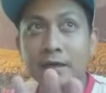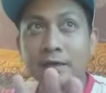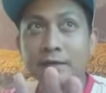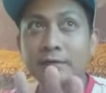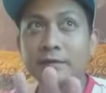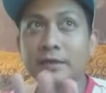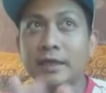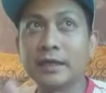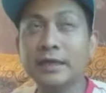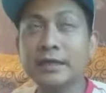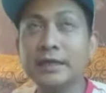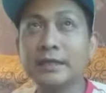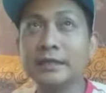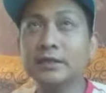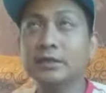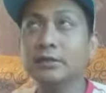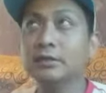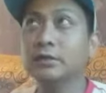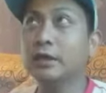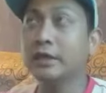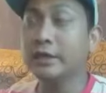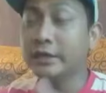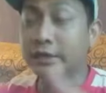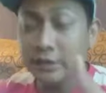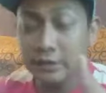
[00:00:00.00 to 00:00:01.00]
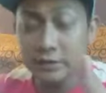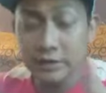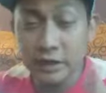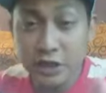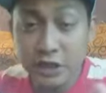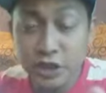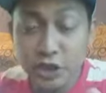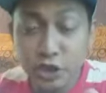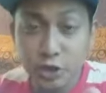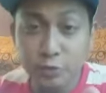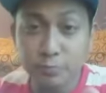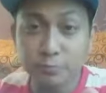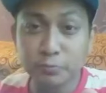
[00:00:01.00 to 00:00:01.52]

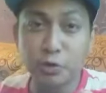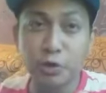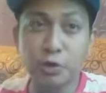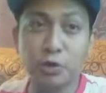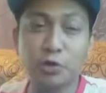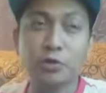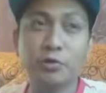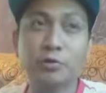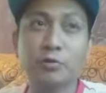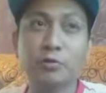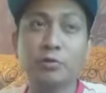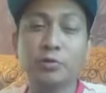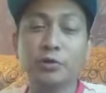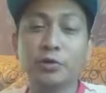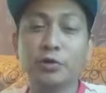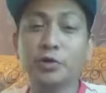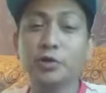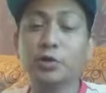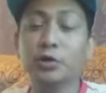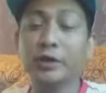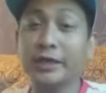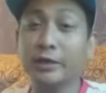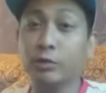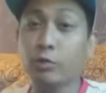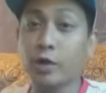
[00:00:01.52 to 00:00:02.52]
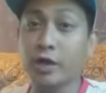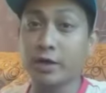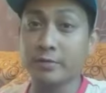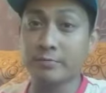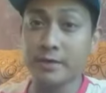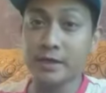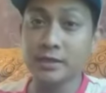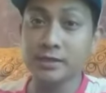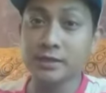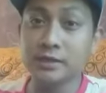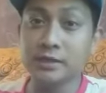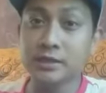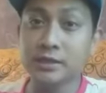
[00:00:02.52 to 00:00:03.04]
na-reach mo yung
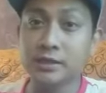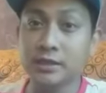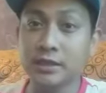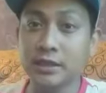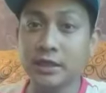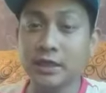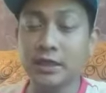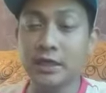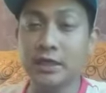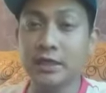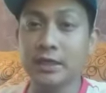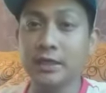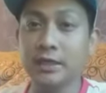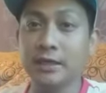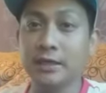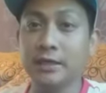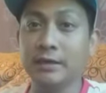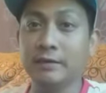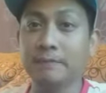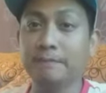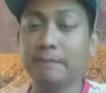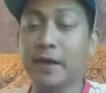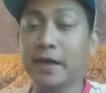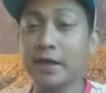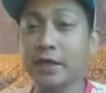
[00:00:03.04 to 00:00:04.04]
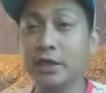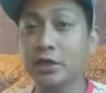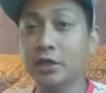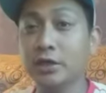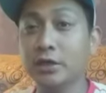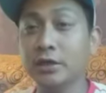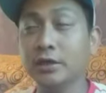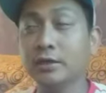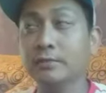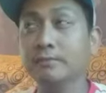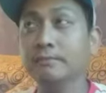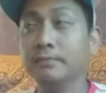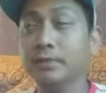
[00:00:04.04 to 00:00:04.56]
requirements ni
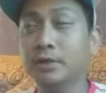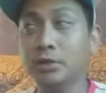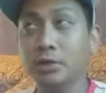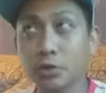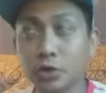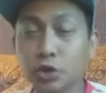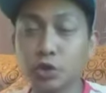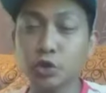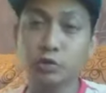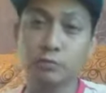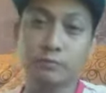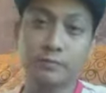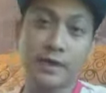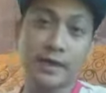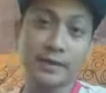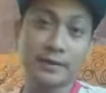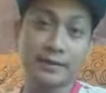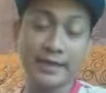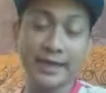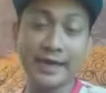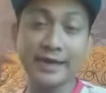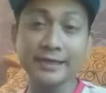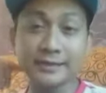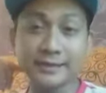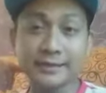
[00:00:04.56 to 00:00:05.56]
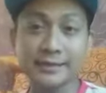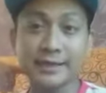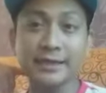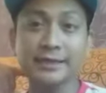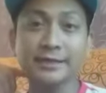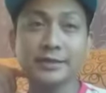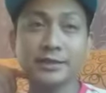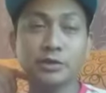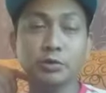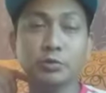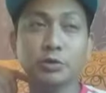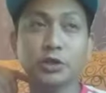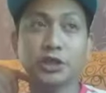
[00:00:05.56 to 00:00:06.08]
paring YouTube at ni
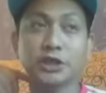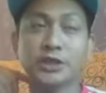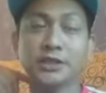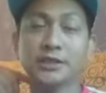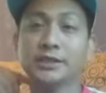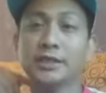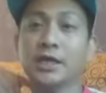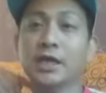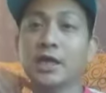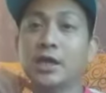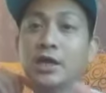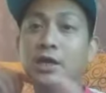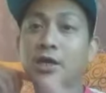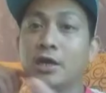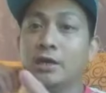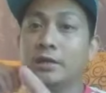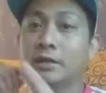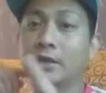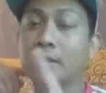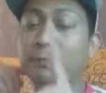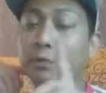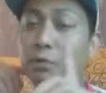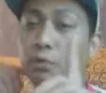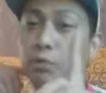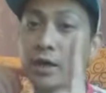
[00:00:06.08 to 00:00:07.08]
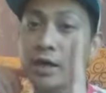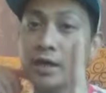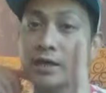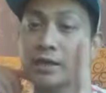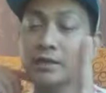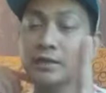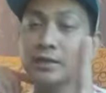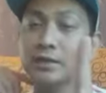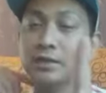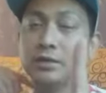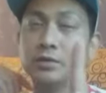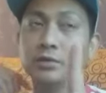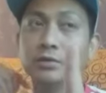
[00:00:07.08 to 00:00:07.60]
AdSense, which is, number
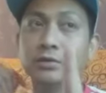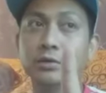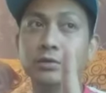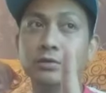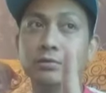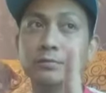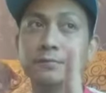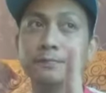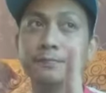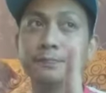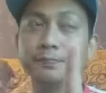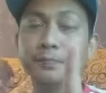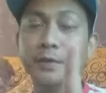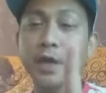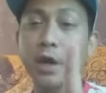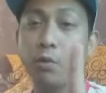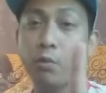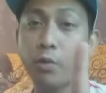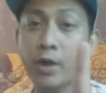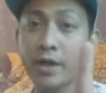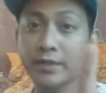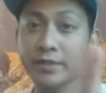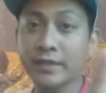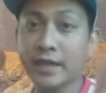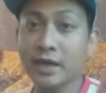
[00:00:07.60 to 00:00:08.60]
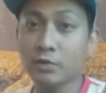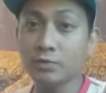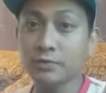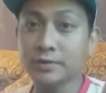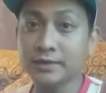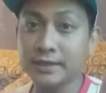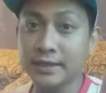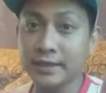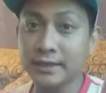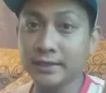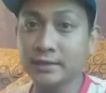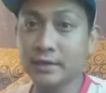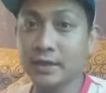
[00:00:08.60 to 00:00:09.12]
one, yung 1,000 uh,
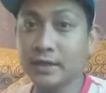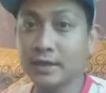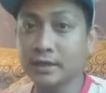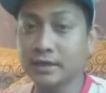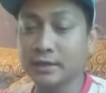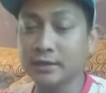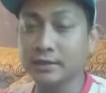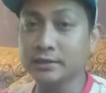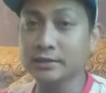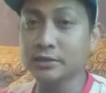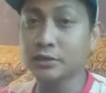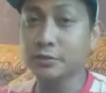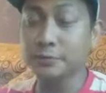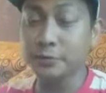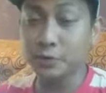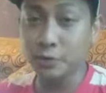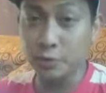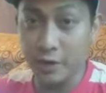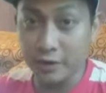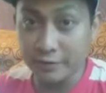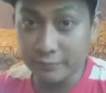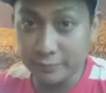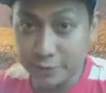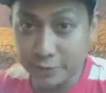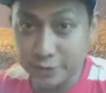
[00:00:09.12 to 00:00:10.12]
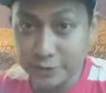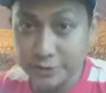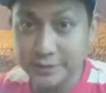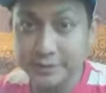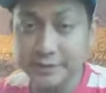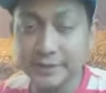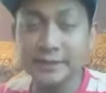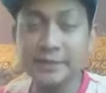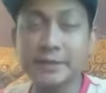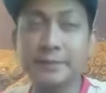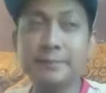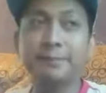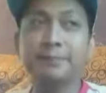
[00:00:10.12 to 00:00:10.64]
ah,
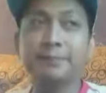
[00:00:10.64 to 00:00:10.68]
subscribers